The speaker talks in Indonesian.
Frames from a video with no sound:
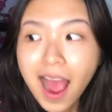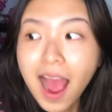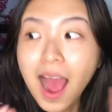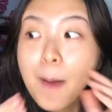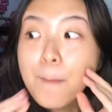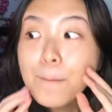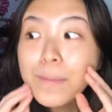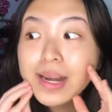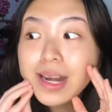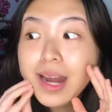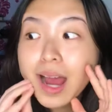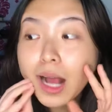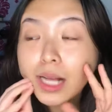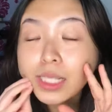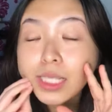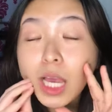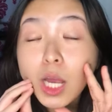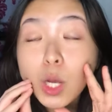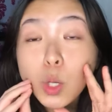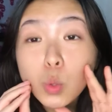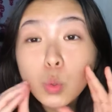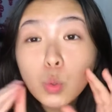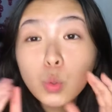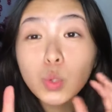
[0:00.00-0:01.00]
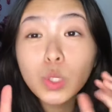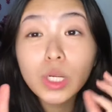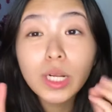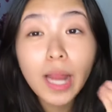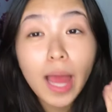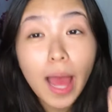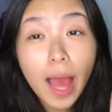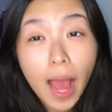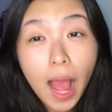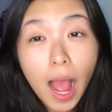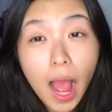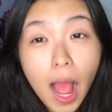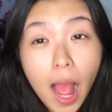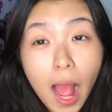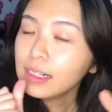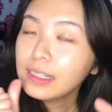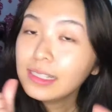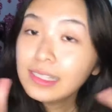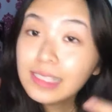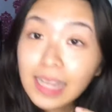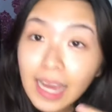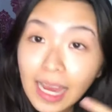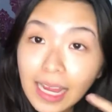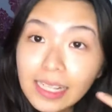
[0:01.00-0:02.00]
benangnya kurang.
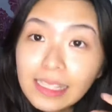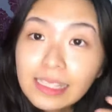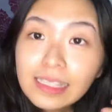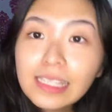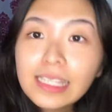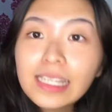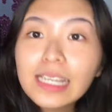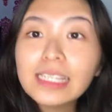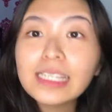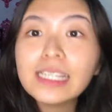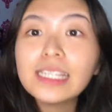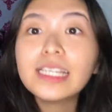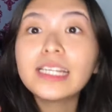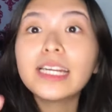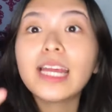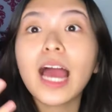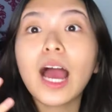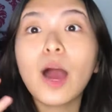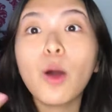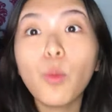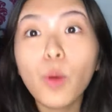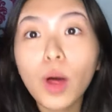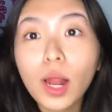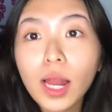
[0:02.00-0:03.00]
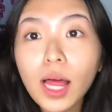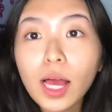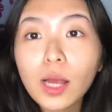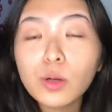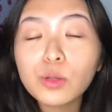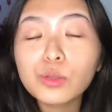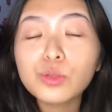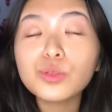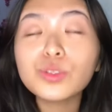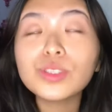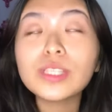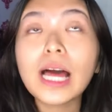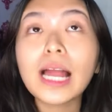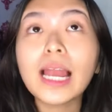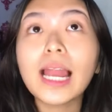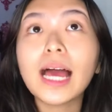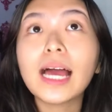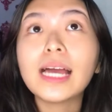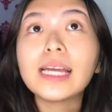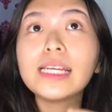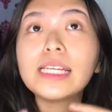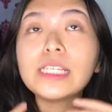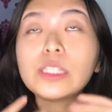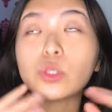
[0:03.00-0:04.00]
Dan ternyata dari awal aku tuh salah
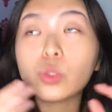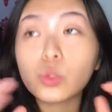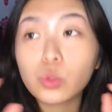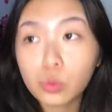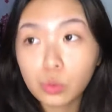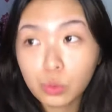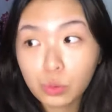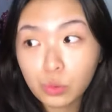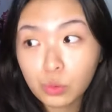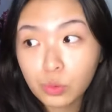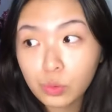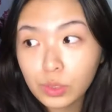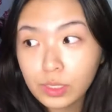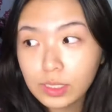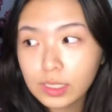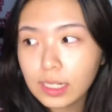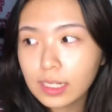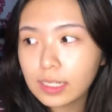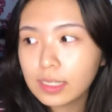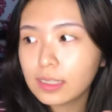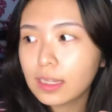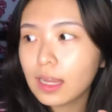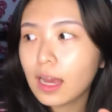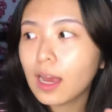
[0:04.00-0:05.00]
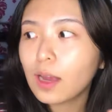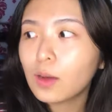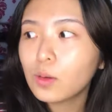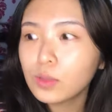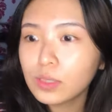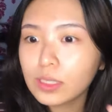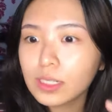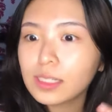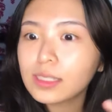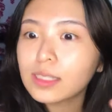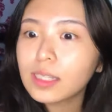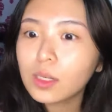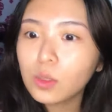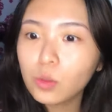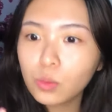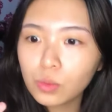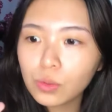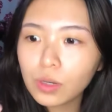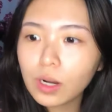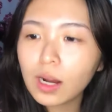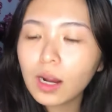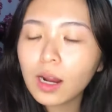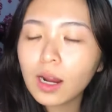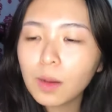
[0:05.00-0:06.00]
hitung dan aku ternyata
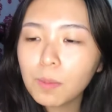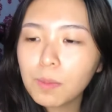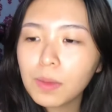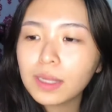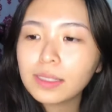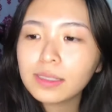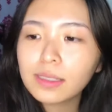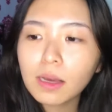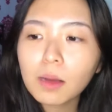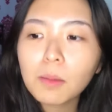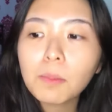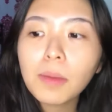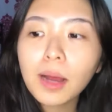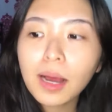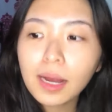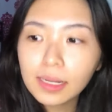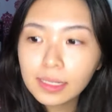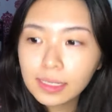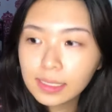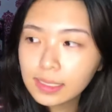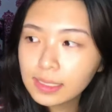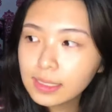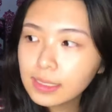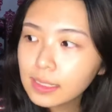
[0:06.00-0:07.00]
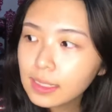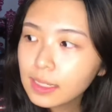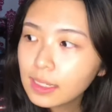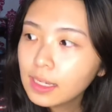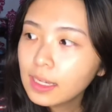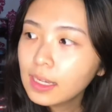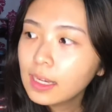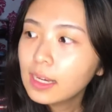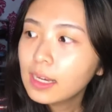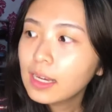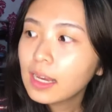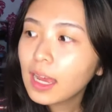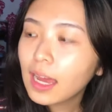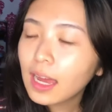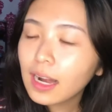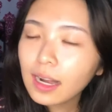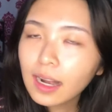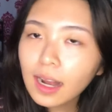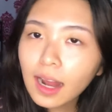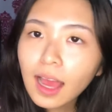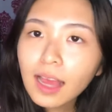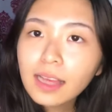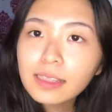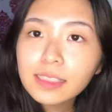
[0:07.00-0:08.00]
kurang banyak banget
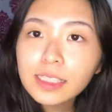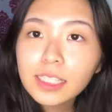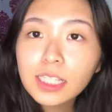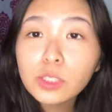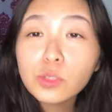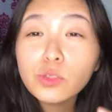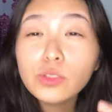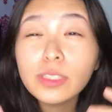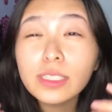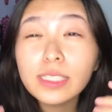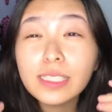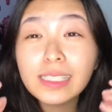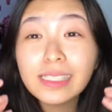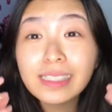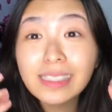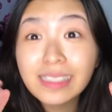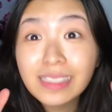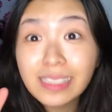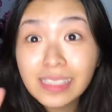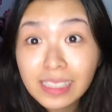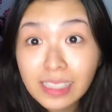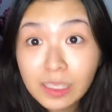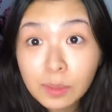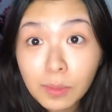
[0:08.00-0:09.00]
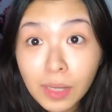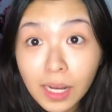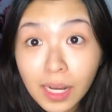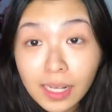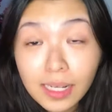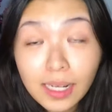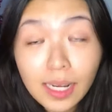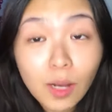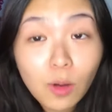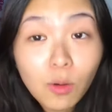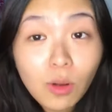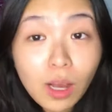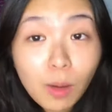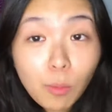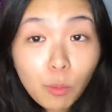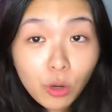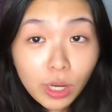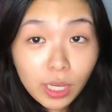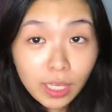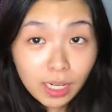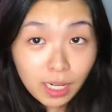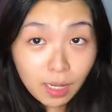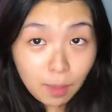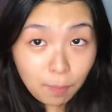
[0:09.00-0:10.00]
karena hasilnya tuh jadi kecil banget aku nggak
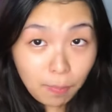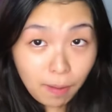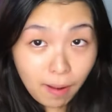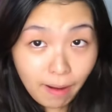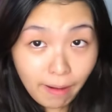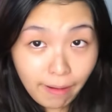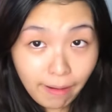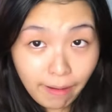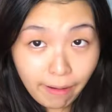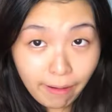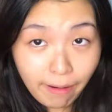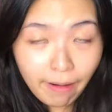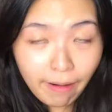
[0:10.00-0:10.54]
mungkin kepake